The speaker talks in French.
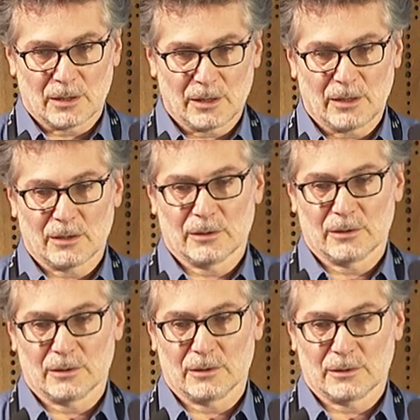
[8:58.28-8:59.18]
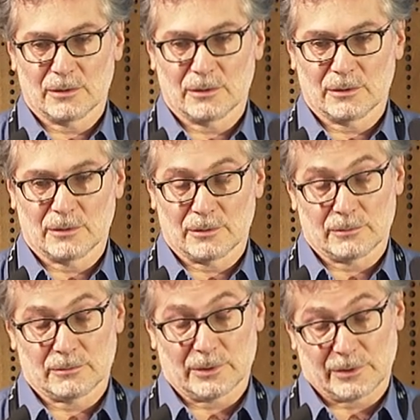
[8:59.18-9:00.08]
Et
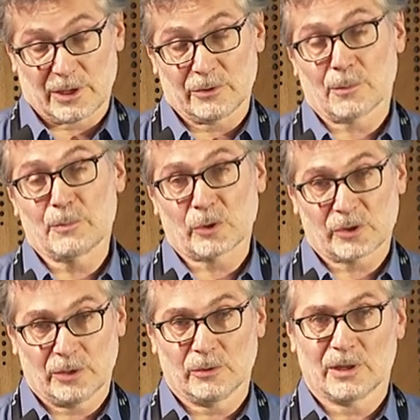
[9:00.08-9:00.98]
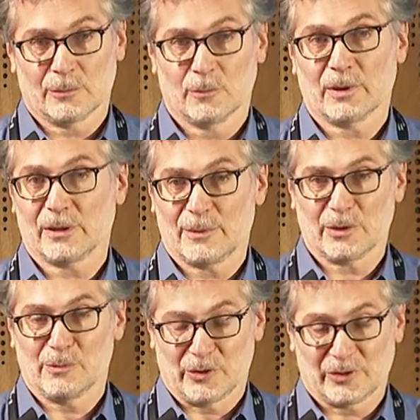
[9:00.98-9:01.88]
d'ailleurs porté notamment par des
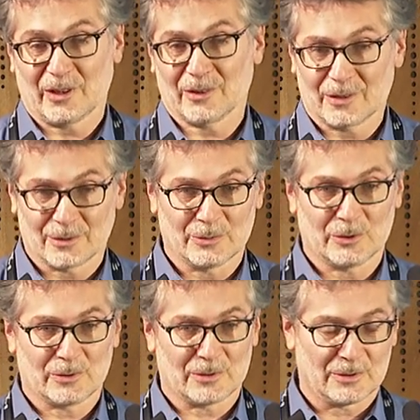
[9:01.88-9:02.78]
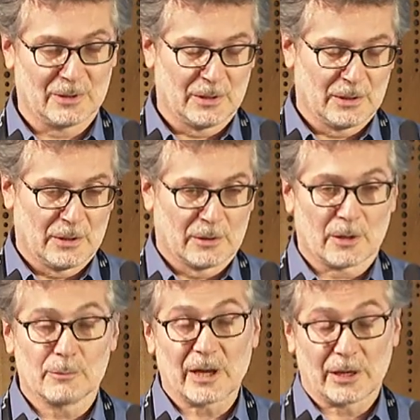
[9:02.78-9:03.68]
mathématiciens comme, comme